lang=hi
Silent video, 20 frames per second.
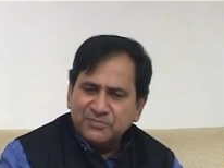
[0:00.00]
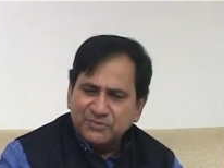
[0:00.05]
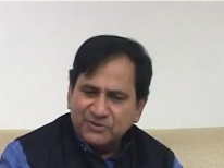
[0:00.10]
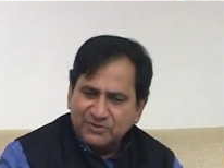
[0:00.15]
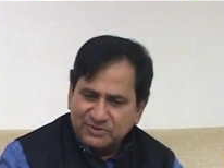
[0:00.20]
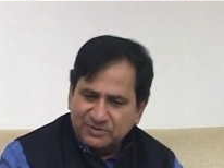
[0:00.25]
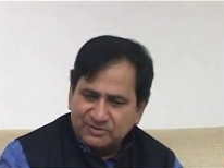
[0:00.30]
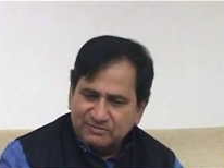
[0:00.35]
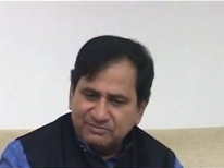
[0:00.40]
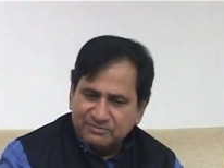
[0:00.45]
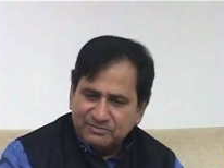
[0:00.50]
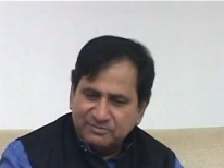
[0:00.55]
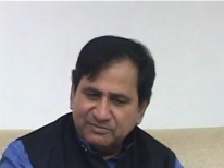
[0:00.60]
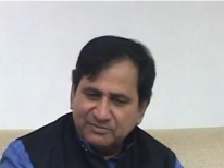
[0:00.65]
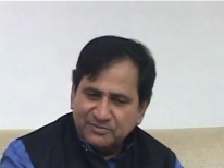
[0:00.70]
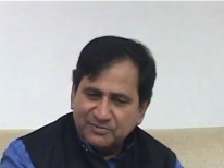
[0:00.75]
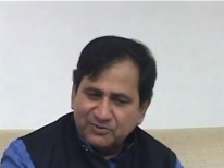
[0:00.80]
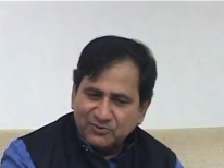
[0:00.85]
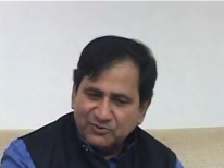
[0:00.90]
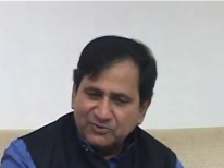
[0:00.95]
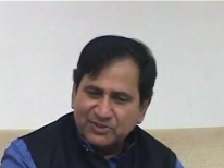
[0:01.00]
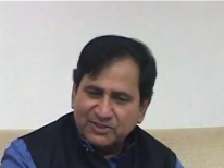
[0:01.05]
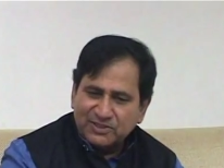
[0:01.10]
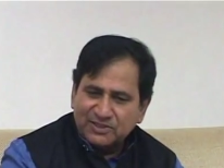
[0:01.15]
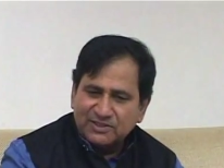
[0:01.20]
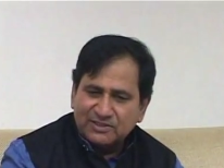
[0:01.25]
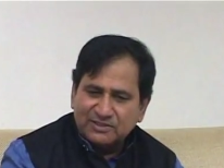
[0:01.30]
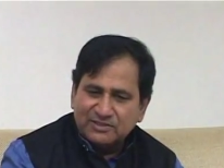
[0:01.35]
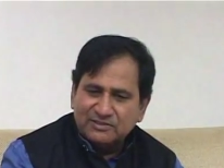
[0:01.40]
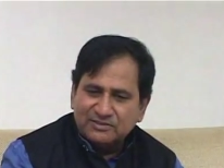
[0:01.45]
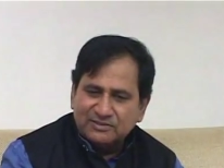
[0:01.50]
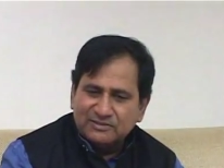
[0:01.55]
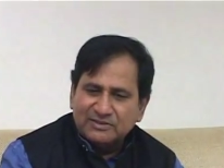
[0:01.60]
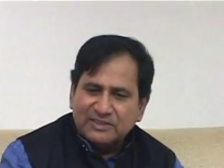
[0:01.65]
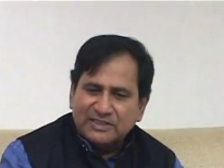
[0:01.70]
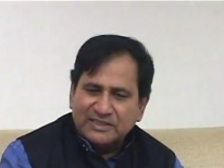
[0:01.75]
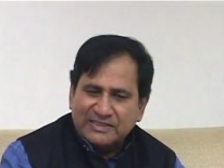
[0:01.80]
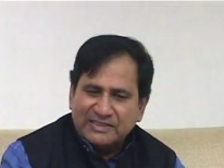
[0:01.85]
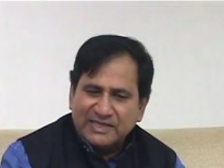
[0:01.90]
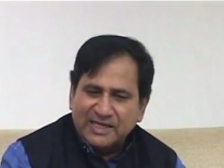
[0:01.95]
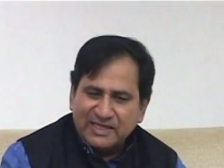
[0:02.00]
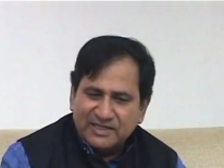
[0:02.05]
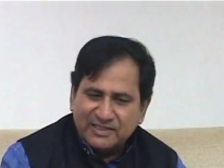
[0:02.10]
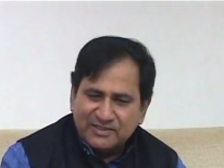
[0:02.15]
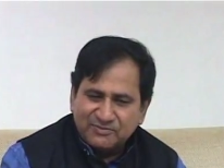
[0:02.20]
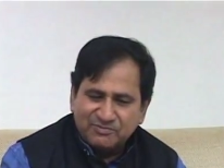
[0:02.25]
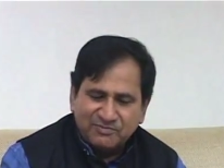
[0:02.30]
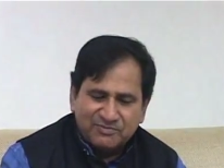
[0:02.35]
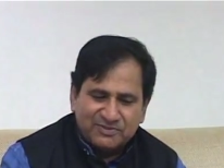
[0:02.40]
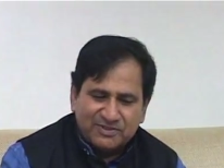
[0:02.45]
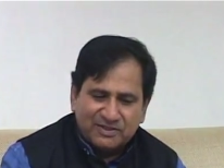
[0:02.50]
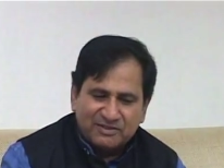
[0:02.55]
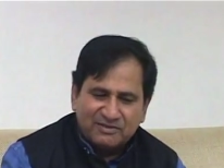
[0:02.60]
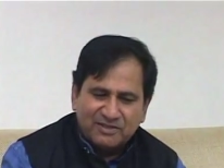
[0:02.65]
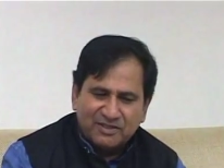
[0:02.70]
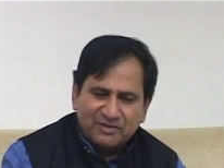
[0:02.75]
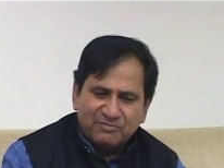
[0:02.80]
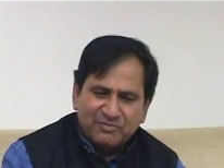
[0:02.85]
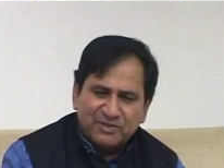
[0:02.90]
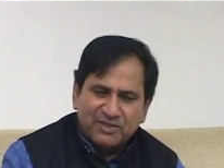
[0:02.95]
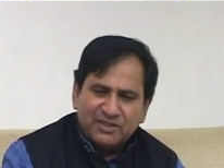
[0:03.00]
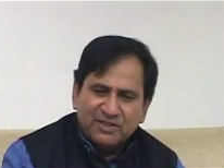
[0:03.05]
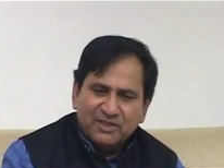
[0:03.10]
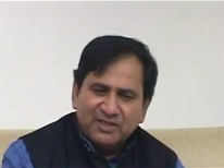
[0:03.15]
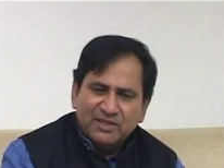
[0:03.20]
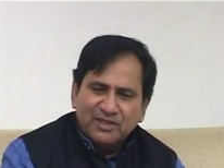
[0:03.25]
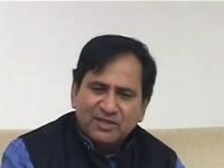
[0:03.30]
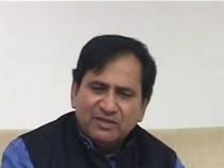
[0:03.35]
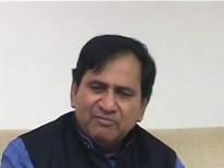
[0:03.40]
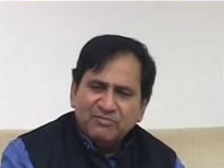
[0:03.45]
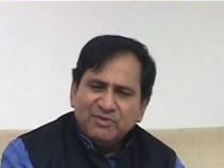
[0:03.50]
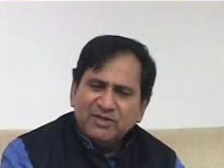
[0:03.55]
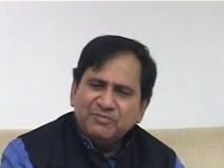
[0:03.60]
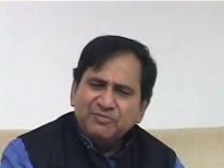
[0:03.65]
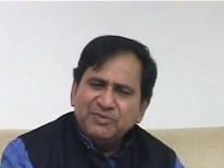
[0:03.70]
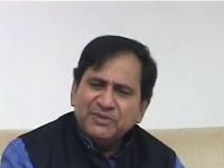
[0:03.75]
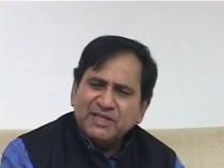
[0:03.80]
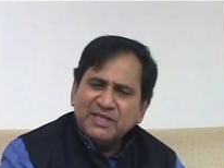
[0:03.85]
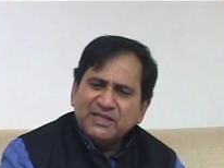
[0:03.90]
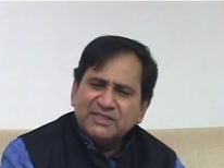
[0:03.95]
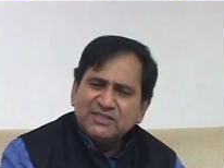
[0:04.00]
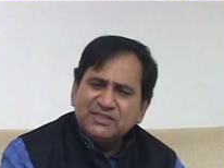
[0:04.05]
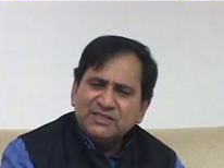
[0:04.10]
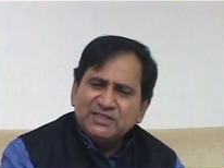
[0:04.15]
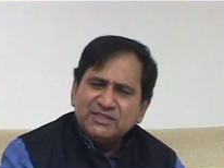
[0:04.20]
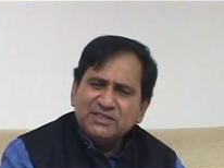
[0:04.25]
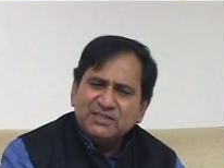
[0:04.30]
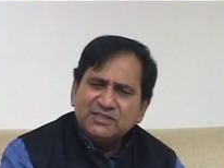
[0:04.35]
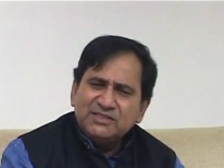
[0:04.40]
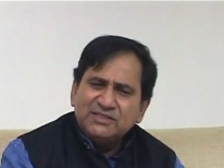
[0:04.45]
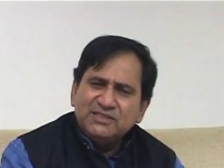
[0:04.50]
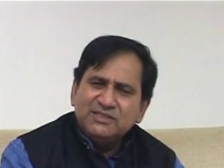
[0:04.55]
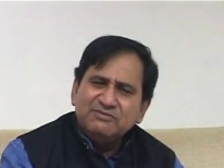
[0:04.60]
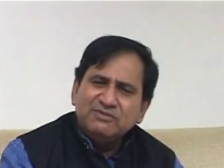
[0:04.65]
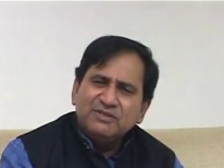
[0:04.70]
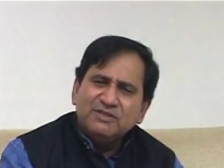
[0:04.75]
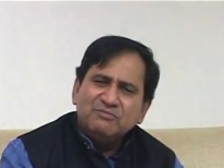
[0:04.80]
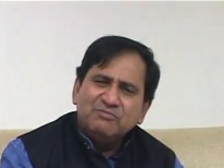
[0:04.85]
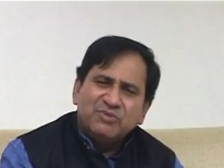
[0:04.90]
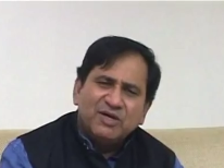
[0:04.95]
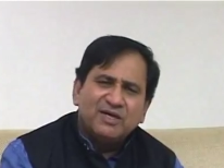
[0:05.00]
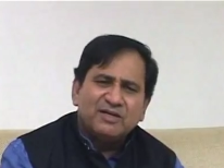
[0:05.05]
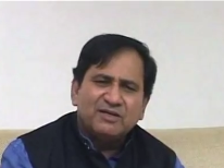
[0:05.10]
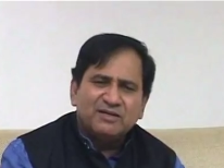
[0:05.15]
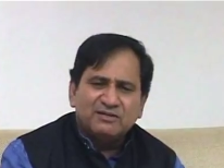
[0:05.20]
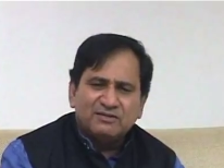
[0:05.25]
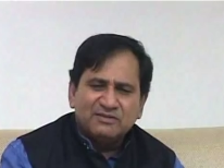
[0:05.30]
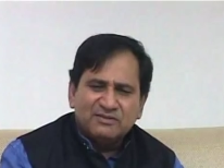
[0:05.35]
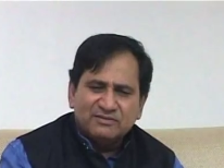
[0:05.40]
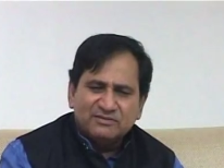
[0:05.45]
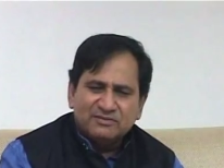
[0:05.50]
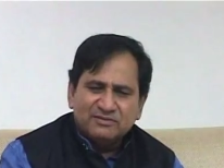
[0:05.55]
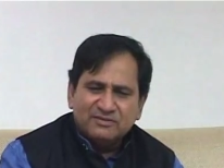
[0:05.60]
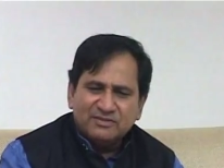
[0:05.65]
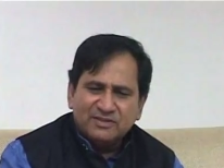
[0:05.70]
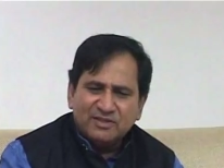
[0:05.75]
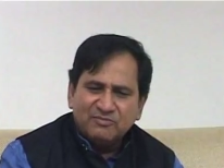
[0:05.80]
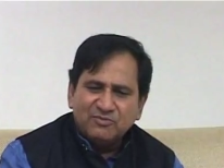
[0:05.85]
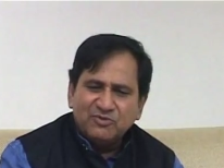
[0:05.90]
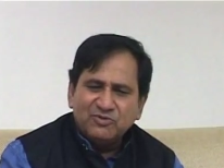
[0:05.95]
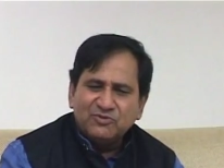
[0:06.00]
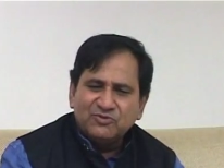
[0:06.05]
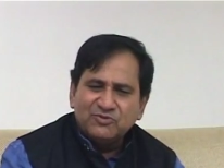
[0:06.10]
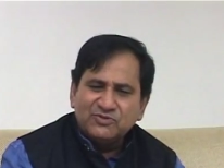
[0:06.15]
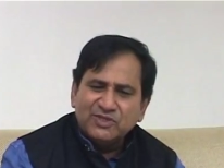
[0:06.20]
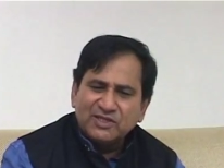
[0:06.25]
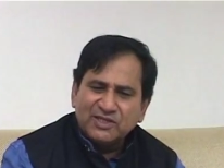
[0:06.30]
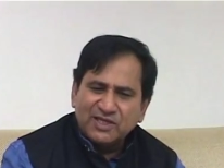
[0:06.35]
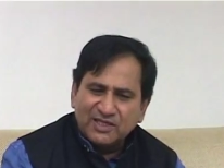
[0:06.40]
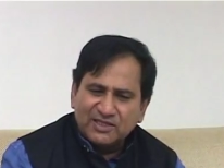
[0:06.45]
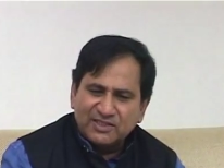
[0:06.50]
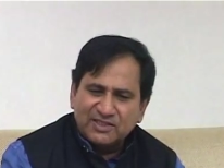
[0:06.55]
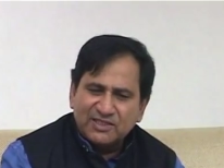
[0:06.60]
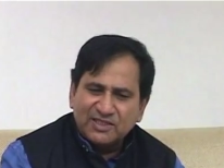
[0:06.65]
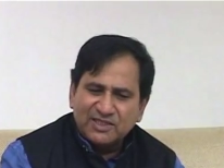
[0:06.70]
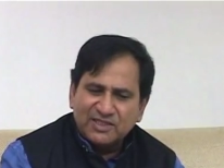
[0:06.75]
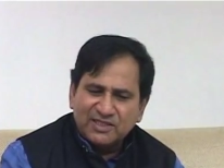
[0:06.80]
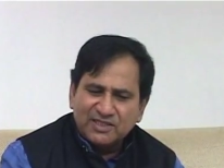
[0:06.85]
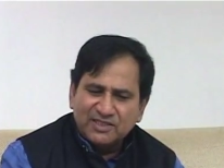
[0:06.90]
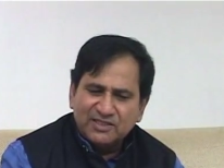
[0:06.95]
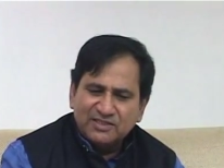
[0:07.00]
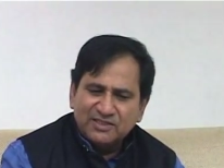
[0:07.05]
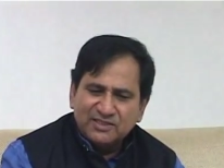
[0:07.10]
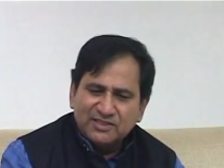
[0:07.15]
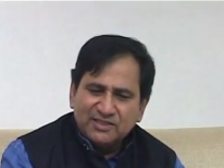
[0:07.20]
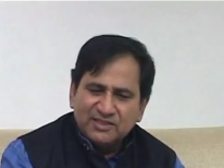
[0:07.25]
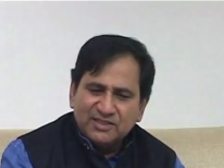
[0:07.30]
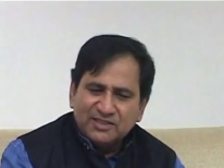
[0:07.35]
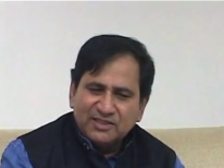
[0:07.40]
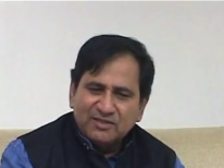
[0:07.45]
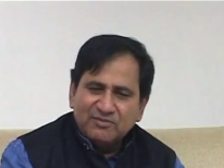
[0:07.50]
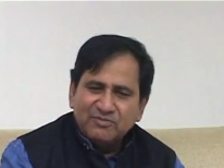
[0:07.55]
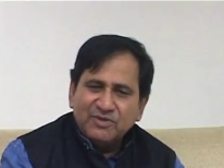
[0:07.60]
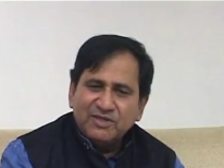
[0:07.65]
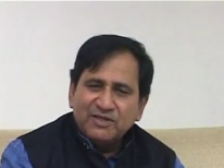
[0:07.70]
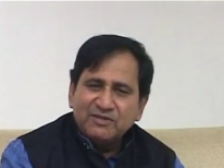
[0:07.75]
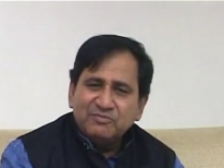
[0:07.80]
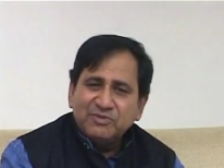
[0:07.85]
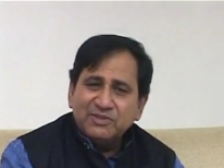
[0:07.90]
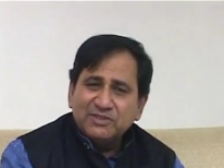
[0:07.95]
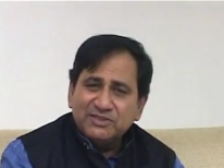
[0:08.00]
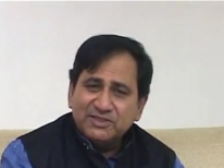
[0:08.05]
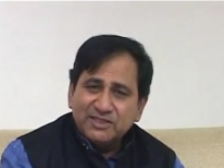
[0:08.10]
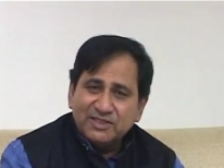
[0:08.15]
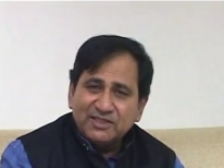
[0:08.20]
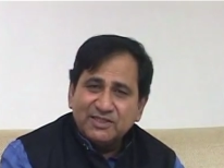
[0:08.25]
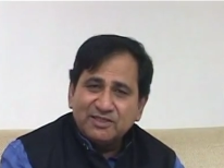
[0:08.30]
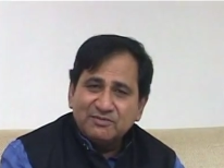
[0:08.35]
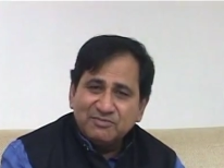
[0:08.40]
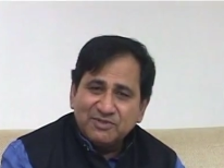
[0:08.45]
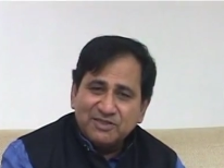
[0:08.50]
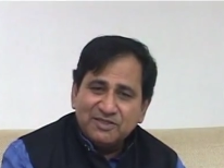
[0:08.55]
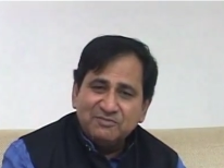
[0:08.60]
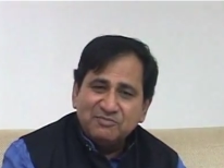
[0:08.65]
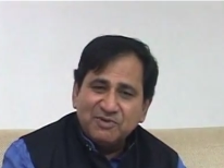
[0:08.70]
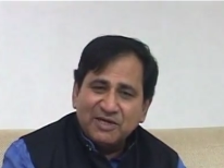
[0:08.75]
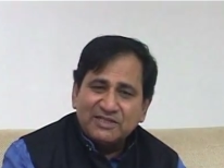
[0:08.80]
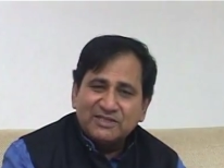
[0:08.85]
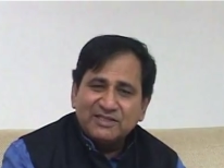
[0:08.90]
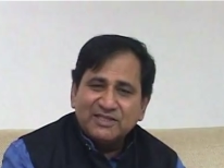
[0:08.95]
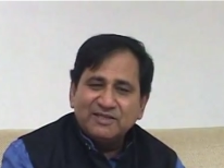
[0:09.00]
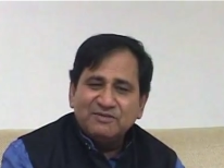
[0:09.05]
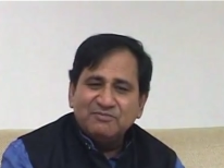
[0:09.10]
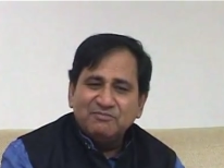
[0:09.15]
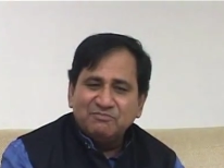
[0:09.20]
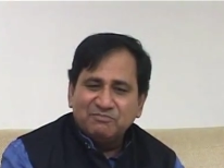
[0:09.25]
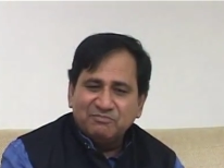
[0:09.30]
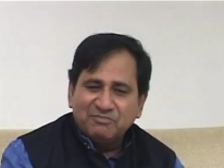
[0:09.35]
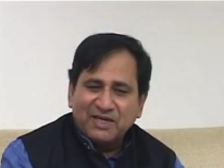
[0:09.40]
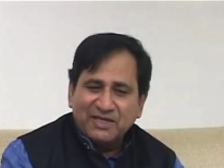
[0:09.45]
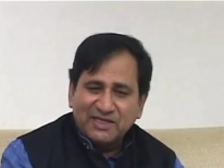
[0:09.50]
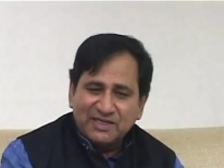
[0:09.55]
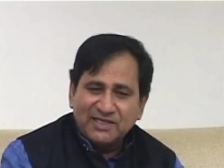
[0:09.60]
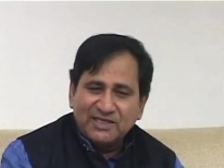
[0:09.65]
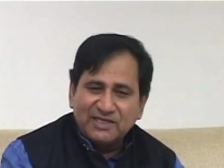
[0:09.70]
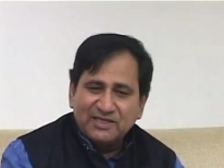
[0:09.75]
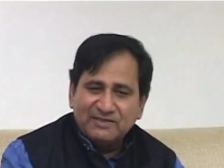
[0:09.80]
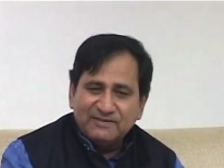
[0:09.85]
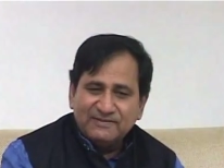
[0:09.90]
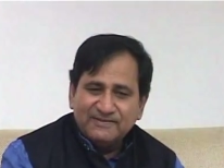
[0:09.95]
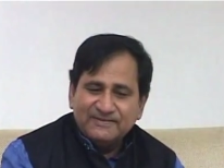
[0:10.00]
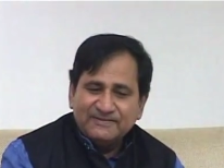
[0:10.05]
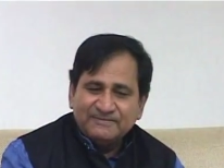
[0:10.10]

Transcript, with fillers: बहुत रोचक घटना है इस संदर्भ में मेरे पिताजी जीवन भर हम लोगों से कहते रहे कि मेरे बच्चे अगर मेरी बात नहीं मानेंगे